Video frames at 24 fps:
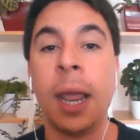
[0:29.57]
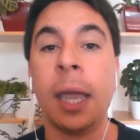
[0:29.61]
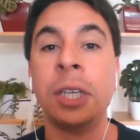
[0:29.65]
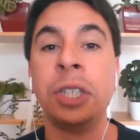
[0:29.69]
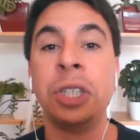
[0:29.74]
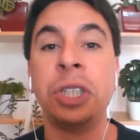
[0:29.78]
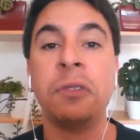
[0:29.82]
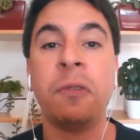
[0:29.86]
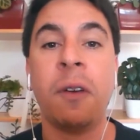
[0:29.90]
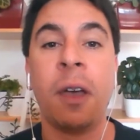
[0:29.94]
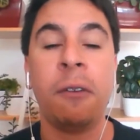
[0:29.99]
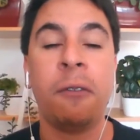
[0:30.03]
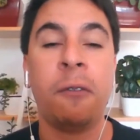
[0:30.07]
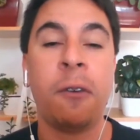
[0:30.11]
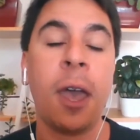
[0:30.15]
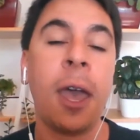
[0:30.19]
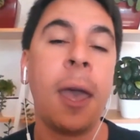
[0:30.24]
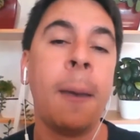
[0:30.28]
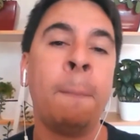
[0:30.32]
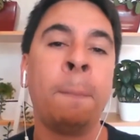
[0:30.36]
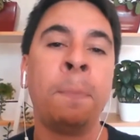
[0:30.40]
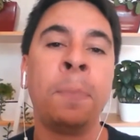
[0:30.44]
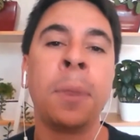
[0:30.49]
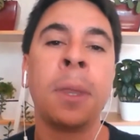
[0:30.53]
E a gente vai
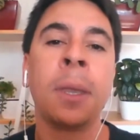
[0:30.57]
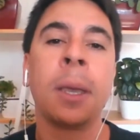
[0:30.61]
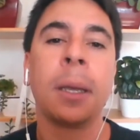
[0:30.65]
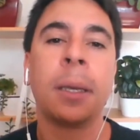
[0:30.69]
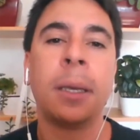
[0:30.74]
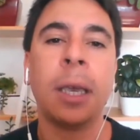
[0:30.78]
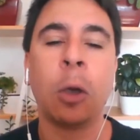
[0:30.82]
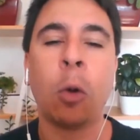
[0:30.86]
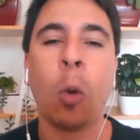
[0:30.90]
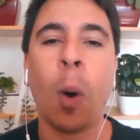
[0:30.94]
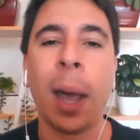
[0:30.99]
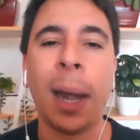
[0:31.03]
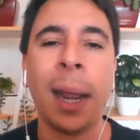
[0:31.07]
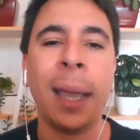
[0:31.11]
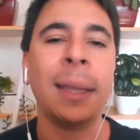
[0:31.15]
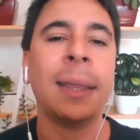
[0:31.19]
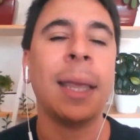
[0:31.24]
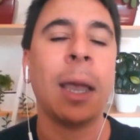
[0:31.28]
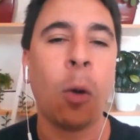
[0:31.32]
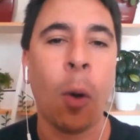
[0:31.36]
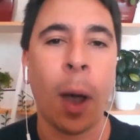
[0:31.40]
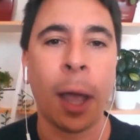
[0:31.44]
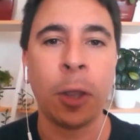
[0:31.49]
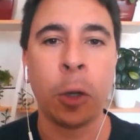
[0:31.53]
ver que
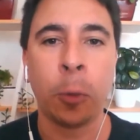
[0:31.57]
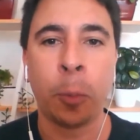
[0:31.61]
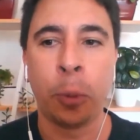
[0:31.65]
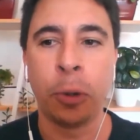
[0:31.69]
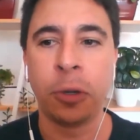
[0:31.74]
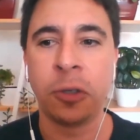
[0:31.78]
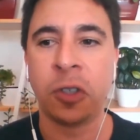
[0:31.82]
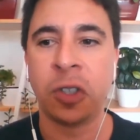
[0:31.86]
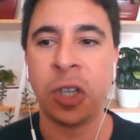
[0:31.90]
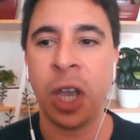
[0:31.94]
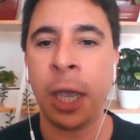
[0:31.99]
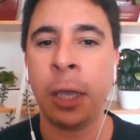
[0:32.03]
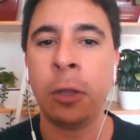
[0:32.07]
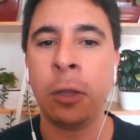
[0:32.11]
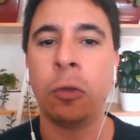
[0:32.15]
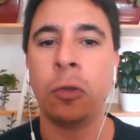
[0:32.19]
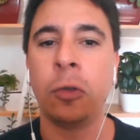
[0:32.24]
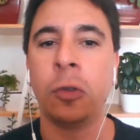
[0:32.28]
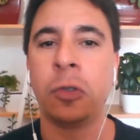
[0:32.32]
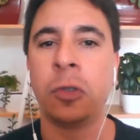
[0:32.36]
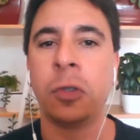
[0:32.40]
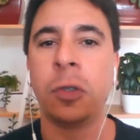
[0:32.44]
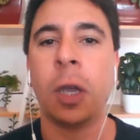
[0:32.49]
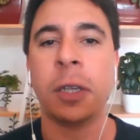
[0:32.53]
44%
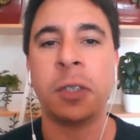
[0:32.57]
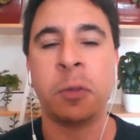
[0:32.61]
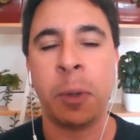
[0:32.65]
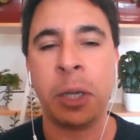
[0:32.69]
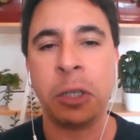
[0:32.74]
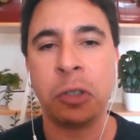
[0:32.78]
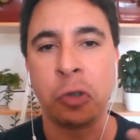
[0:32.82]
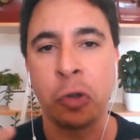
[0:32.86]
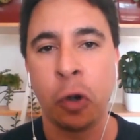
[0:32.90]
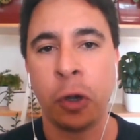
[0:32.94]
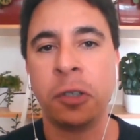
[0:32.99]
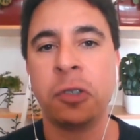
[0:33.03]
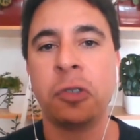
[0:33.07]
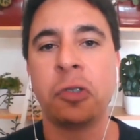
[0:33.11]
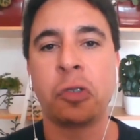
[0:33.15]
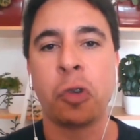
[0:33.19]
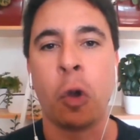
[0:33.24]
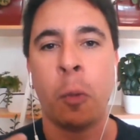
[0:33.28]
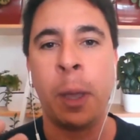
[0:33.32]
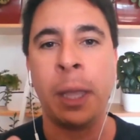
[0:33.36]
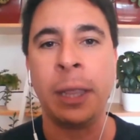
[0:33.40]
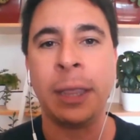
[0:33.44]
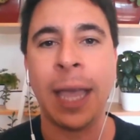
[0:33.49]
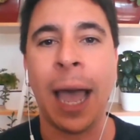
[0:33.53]
dos, das menções, dos
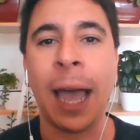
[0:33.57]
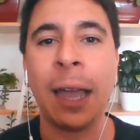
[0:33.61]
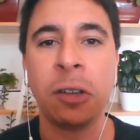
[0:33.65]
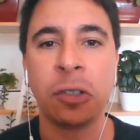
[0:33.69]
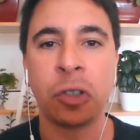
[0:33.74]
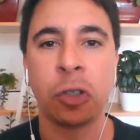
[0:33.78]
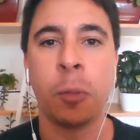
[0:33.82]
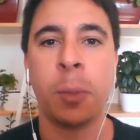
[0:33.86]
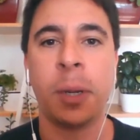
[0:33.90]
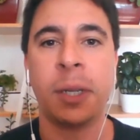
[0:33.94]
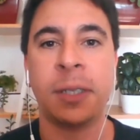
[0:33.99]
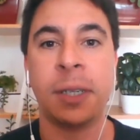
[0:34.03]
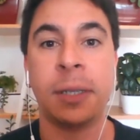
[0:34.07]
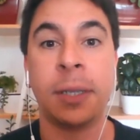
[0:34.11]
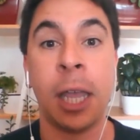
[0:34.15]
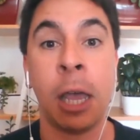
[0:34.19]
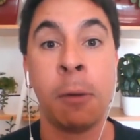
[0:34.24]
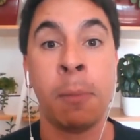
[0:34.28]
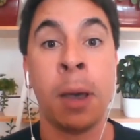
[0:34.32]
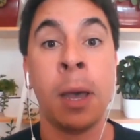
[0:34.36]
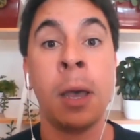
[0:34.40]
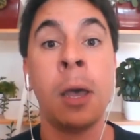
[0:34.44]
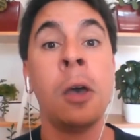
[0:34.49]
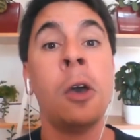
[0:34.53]
comentários sobre esse
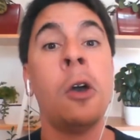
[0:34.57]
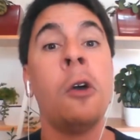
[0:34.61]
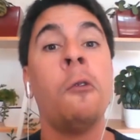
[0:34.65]
tema,